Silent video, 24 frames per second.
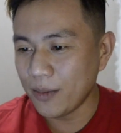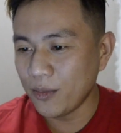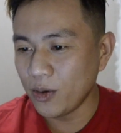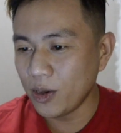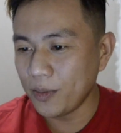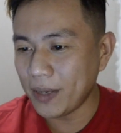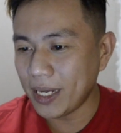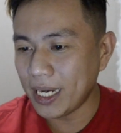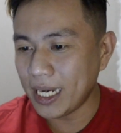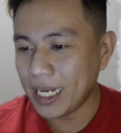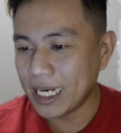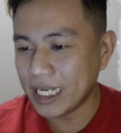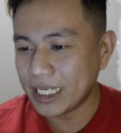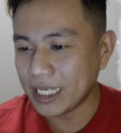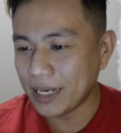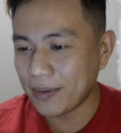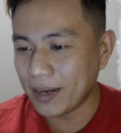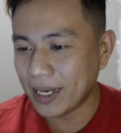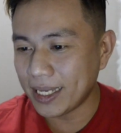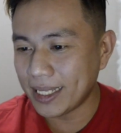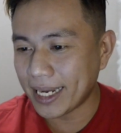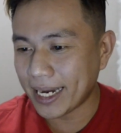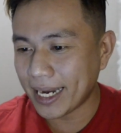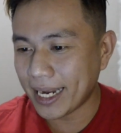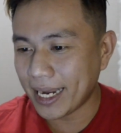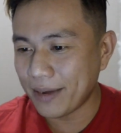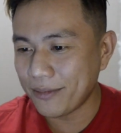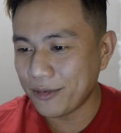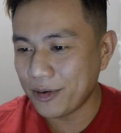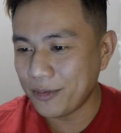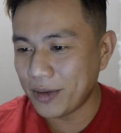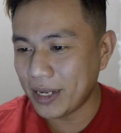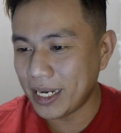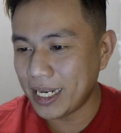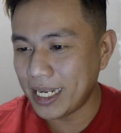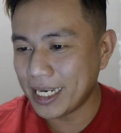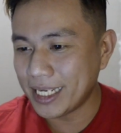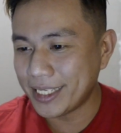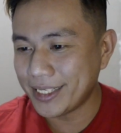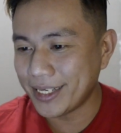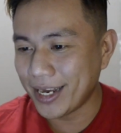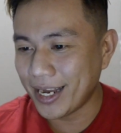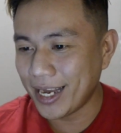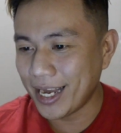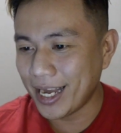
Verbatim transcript: pipili na siya mga dre, pipili na siya